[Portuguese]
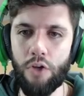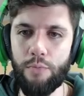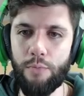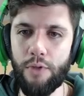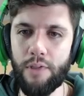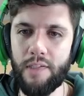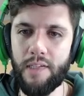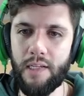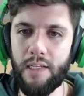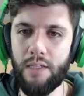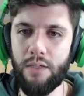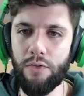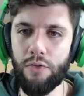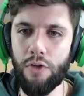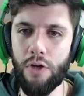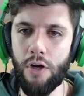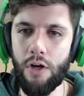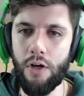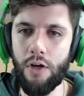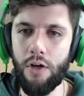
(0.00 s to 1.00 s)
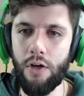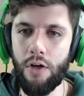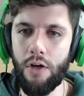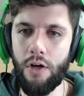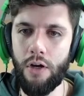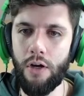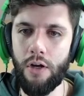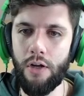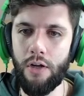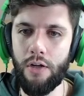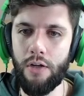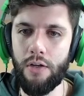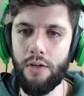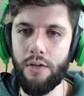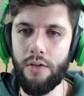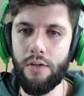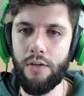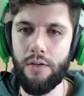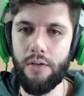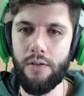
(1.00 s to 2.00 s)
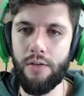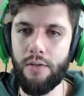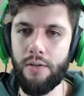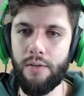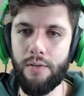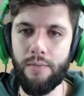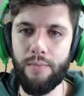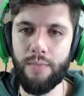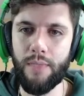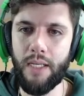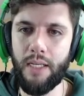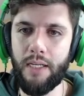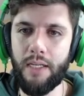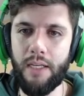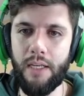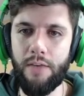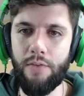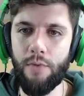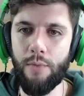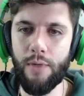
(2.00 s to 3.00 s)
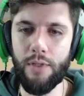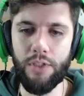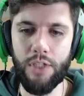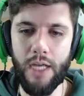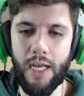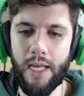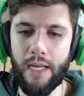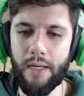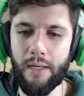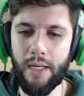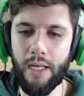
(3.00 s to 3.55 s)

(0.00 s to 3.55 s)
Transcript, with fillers: Ó os morceguinhos, ó. Ó. Tá incrível, mano. Já era.